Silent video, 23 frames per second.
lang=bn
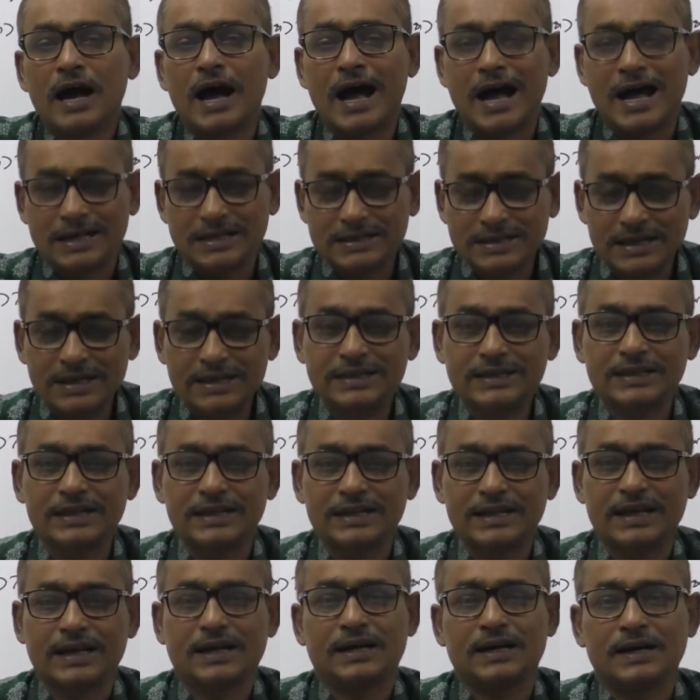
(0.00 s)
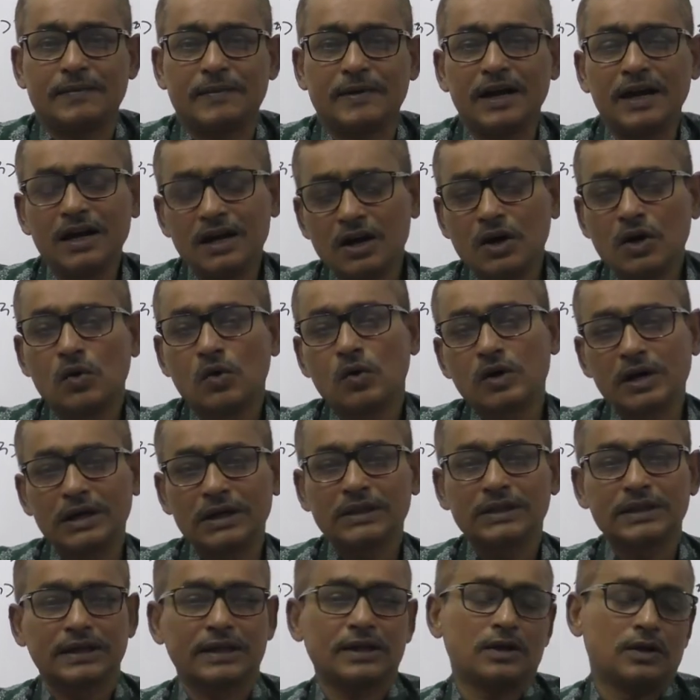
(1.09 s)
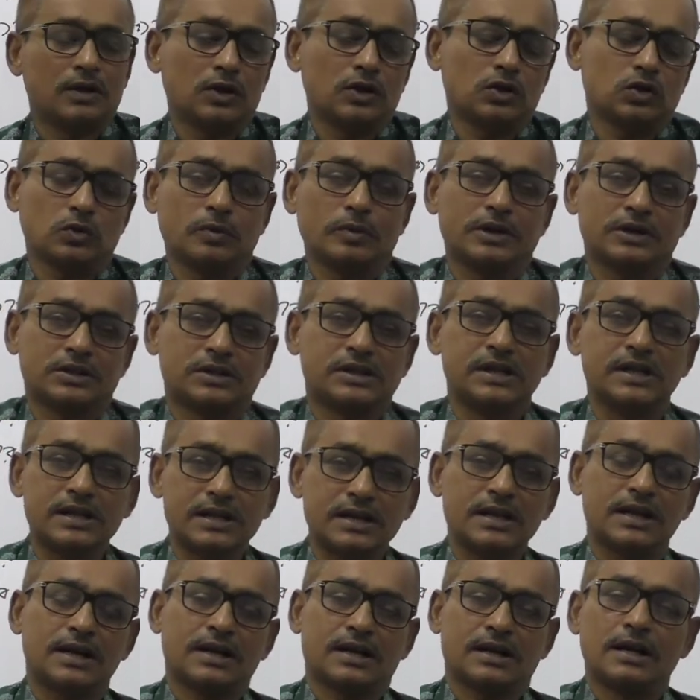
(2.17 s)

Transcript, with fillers: হাজারটা দেখবা ওখান থেকে হয়তো বা শিক্ষার